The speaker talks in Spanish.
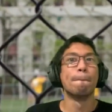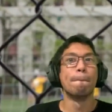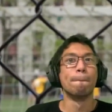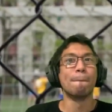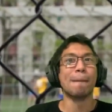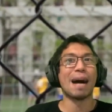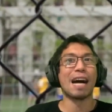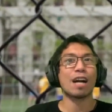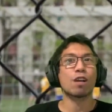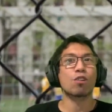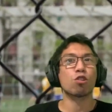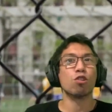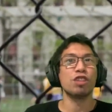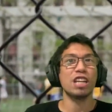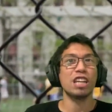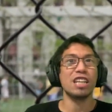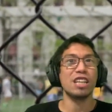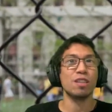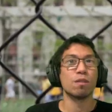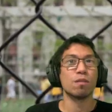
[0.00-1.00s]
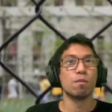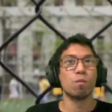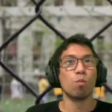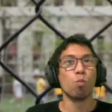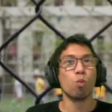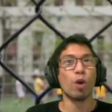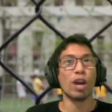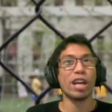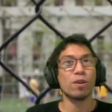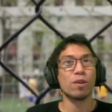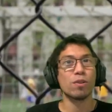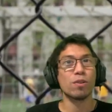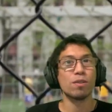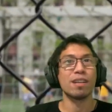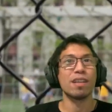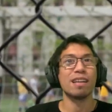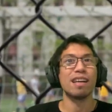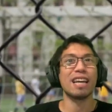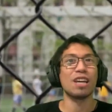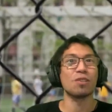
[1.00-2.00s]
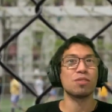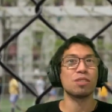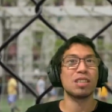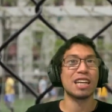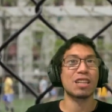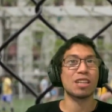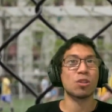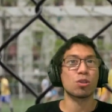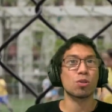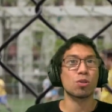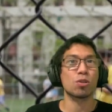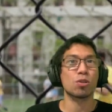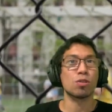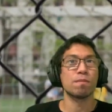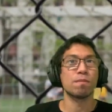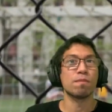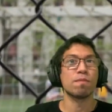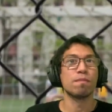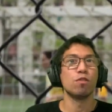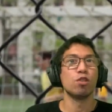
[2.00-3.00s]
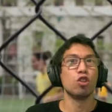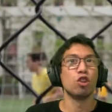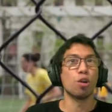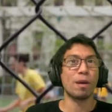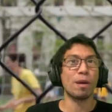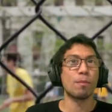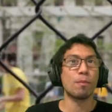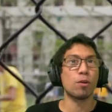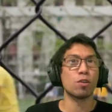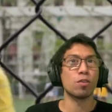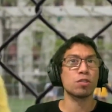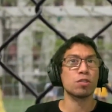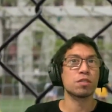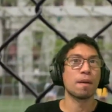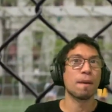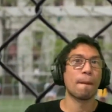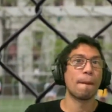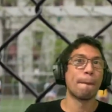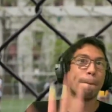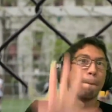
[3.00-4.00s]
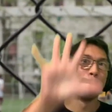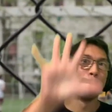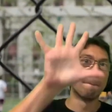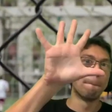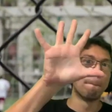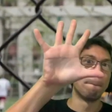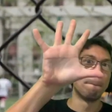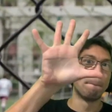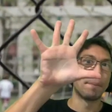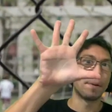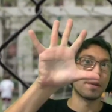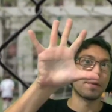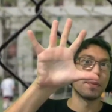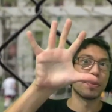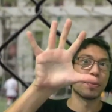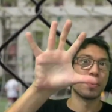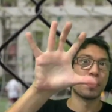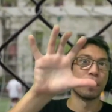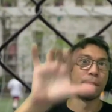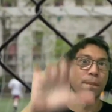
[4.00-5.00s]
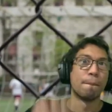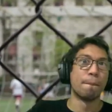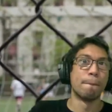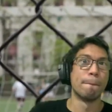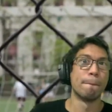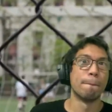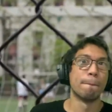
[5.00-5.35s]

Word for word: más contenido. Bueno, eso sería todo. Nos vemos pronto.